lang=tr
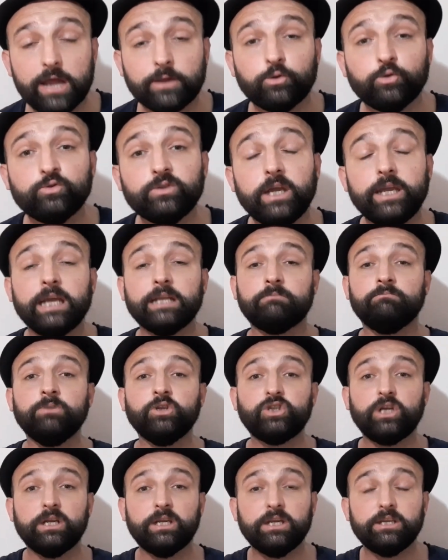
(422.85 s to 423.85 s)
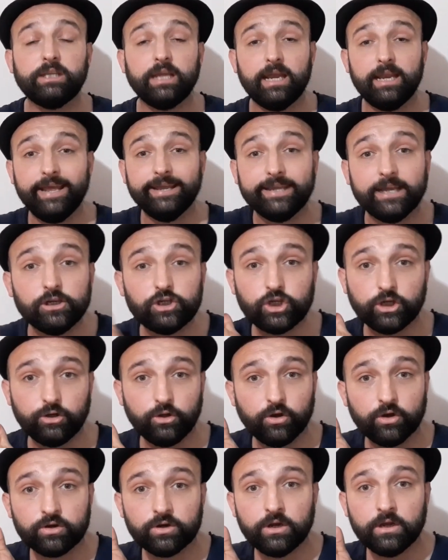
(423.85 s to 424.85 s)
he, Günde 72 TL
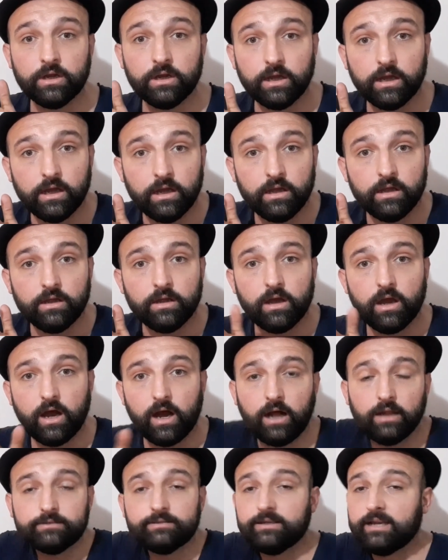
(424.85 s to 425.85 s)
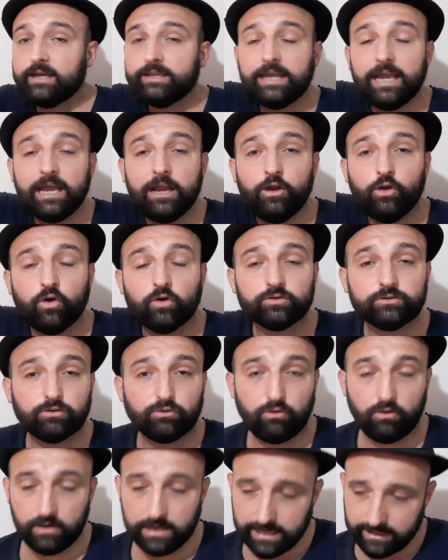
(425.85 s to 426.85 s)
geçiriyor. Altına geliyor
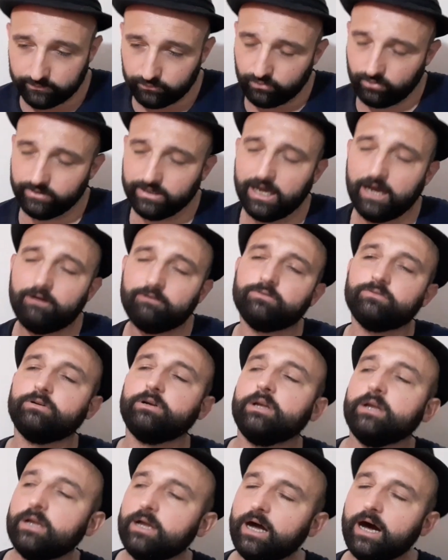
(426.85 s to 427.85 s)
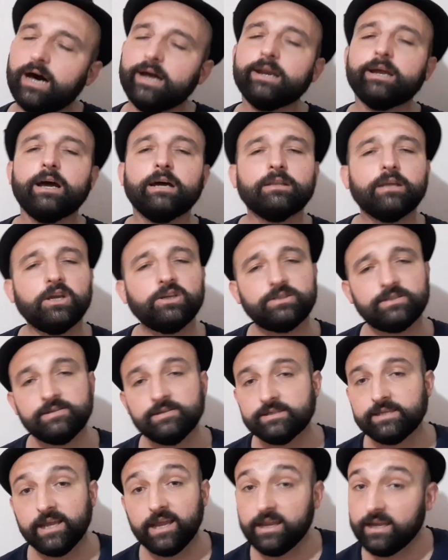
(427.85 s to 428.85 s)
troller diyor ya arkadaş
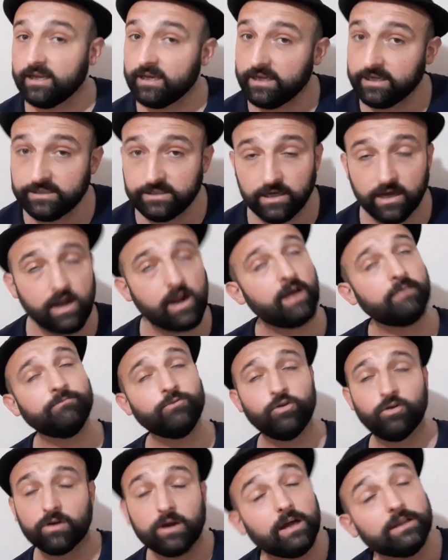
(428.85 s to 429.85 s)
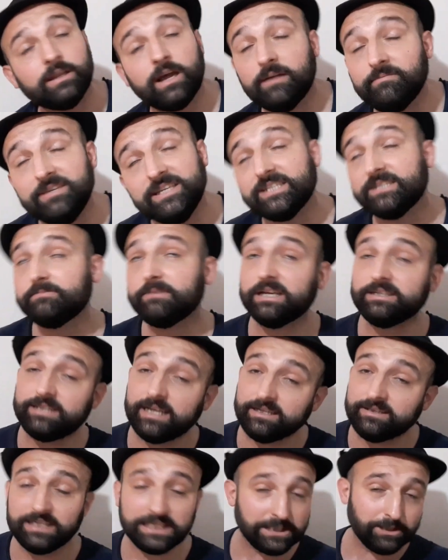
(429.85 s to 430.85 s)
size iyilik yaramıyor adam hizmet
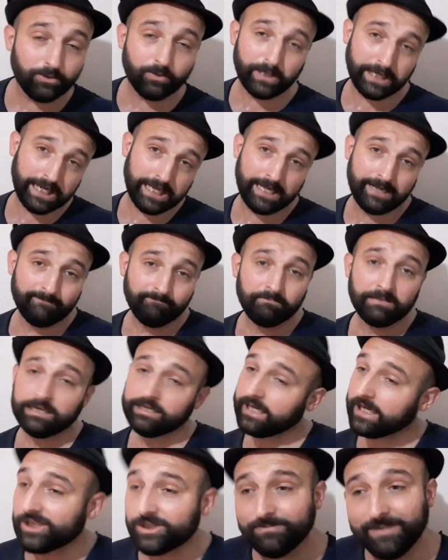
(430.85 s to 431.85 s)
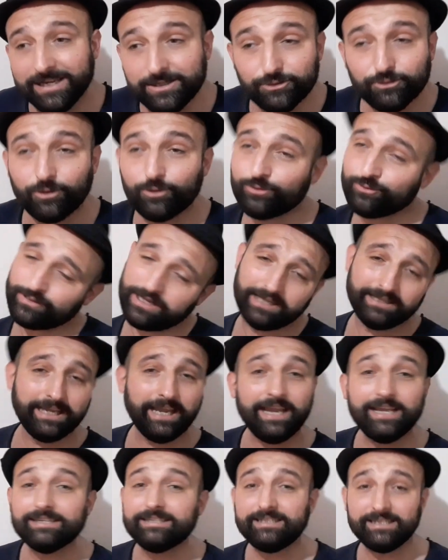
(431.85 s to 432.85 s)
etti diyor. He. Geçmek zorunda
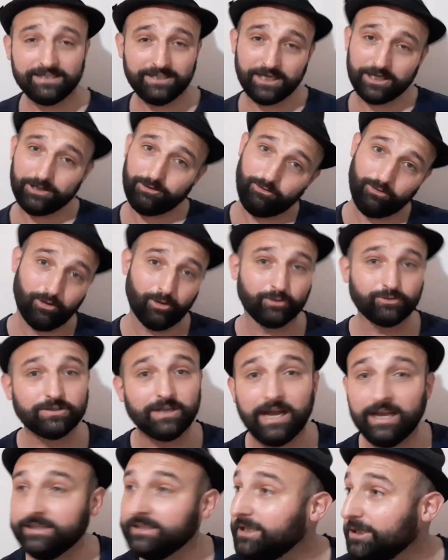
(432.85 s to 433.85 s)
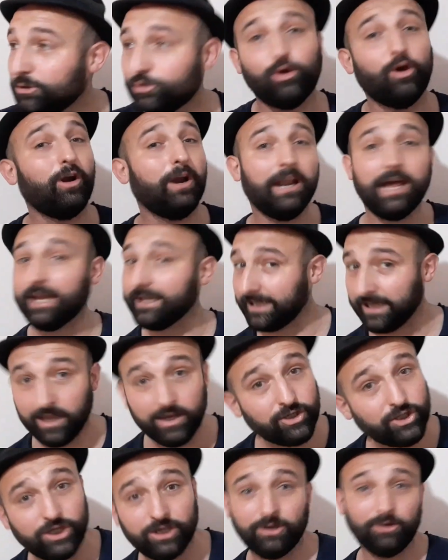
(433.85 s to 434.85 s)
değilsin ki diyor. Sanki zorla
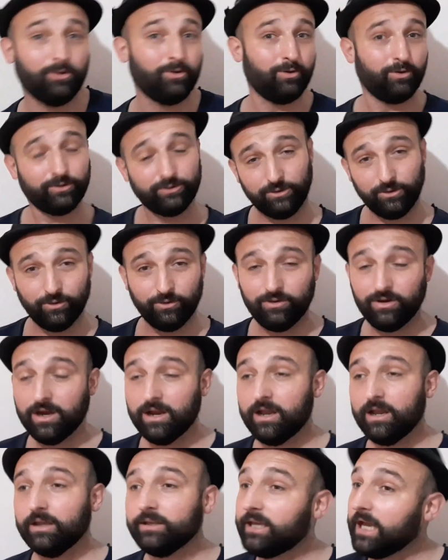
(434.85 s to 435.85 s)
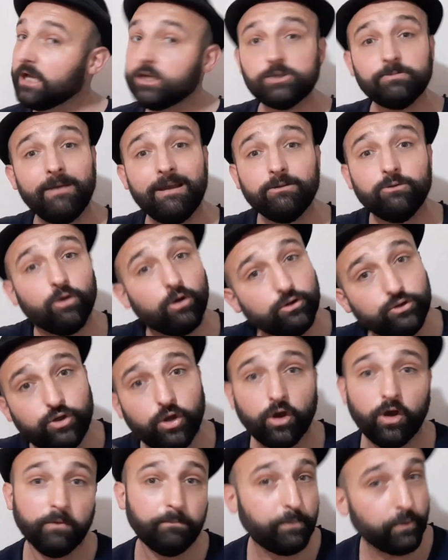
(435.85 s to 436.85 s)
geçiriyor diyor. Geçme diyor
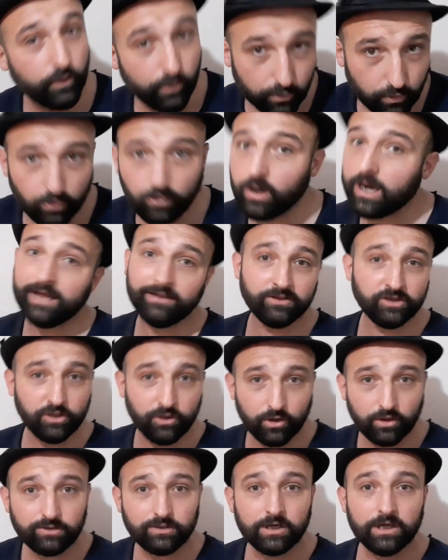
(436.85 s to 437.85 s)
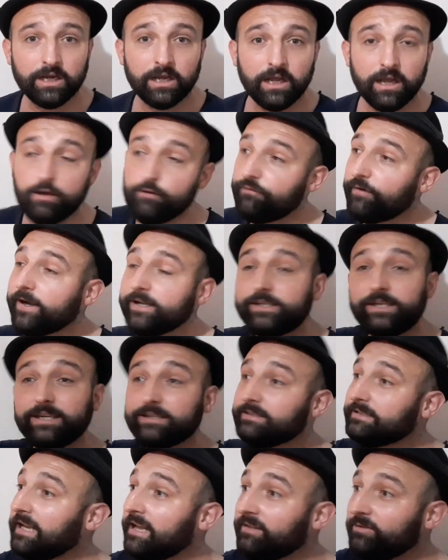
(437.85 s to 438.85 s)
körpüyü kullan diyor. E,
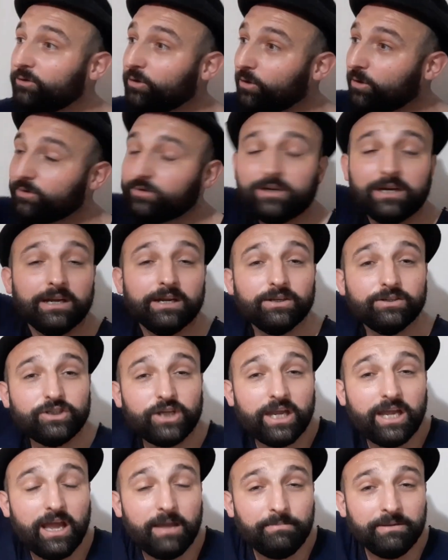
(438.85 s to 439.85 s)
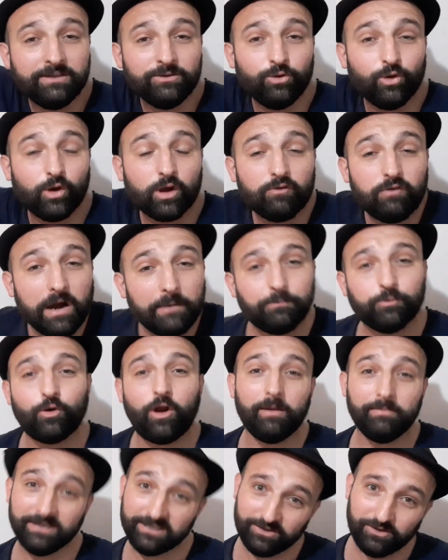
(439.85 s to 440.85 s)
fakirsen diyor şeye bin diyor
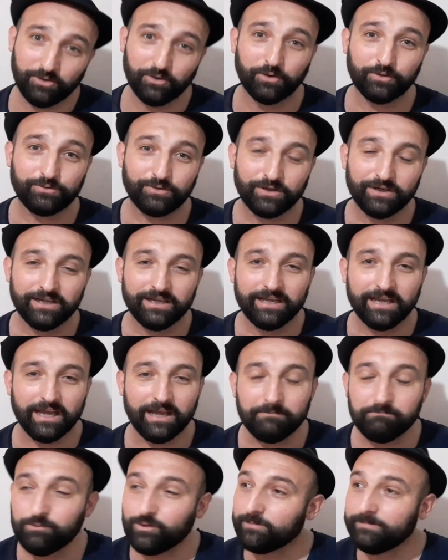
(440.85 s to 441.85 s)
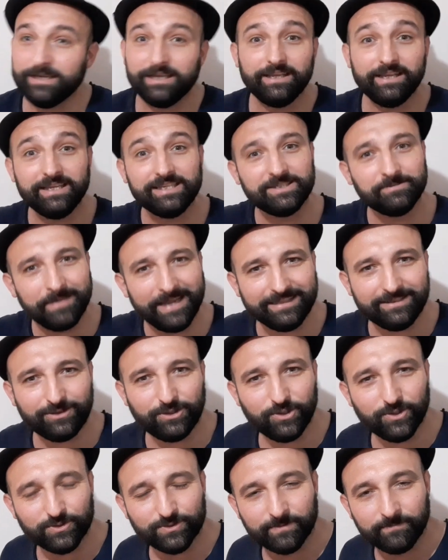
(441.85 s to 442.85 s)
vapura bin diyor. Bu bir
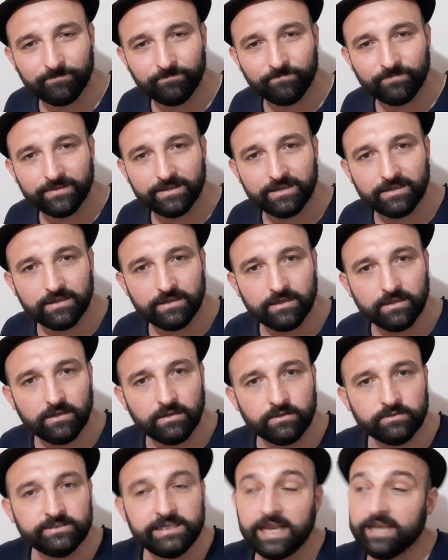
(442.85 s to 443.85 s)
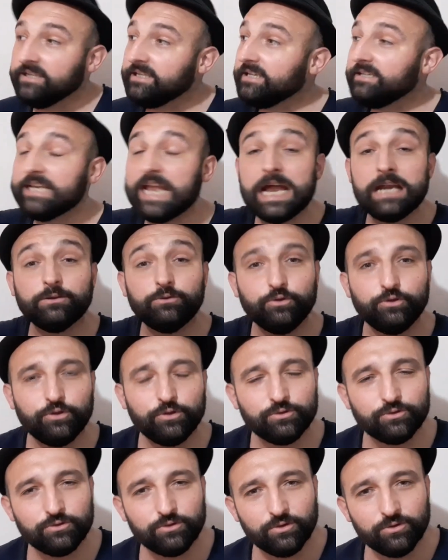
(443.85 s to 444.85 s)
hizmet diyor. Zenginler
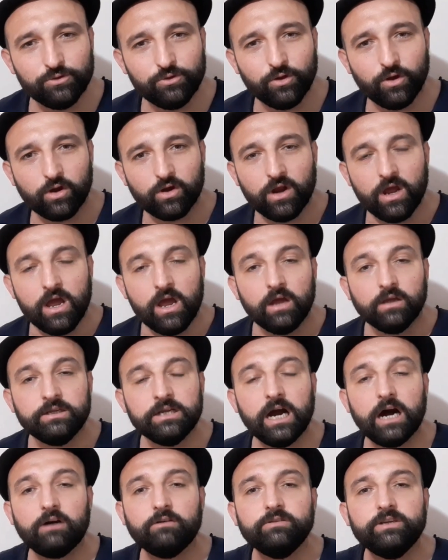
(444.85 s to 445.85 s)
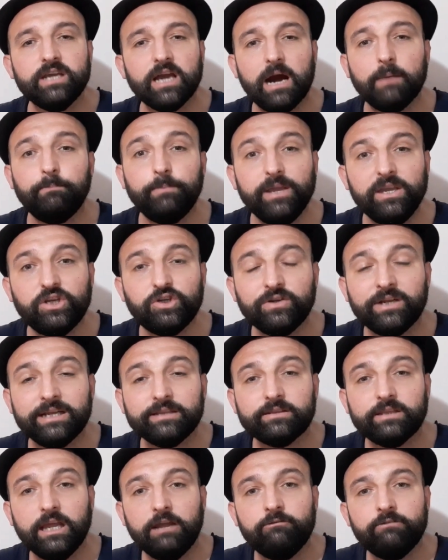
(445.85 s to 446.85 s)
düşünsün diyor. Ya yap
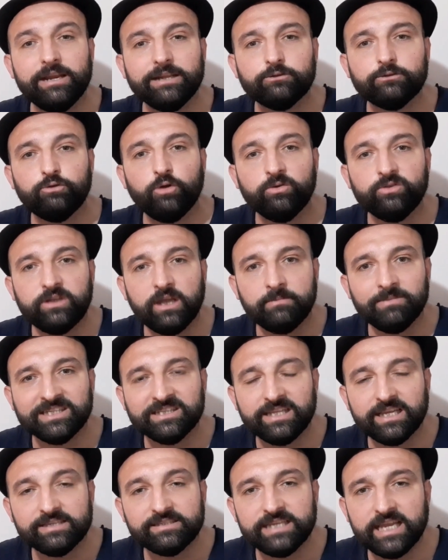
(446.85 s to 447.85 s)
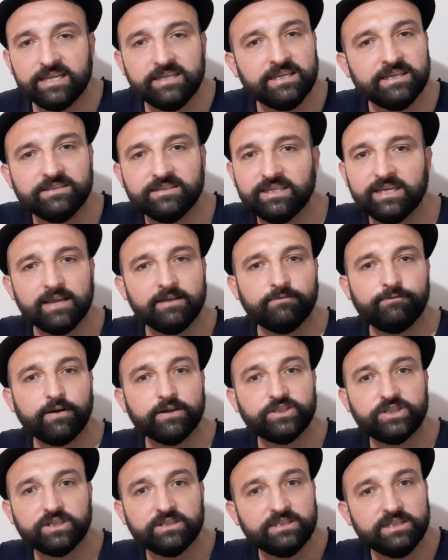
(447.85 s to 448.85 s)
işlet devlet yönteminde zengin diye
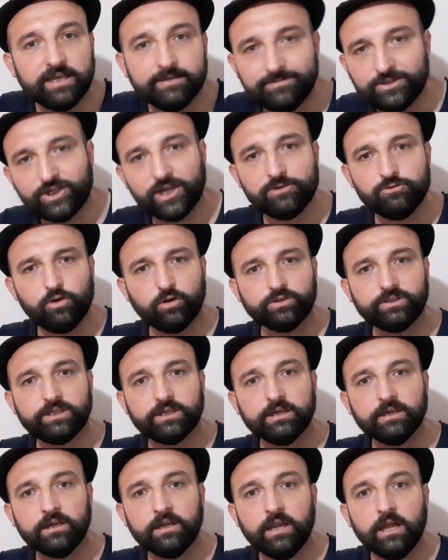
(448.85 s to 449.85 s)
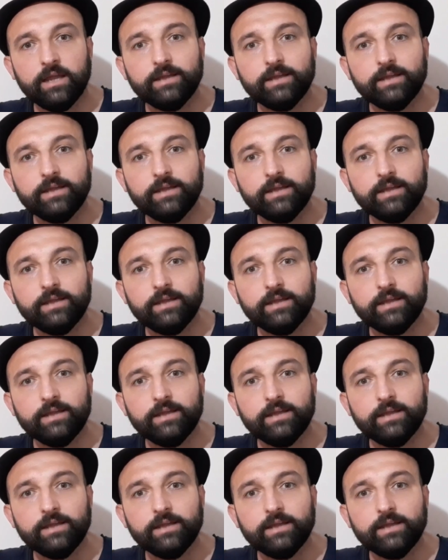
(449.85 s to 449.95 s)
fakir diye bir şey yok ki.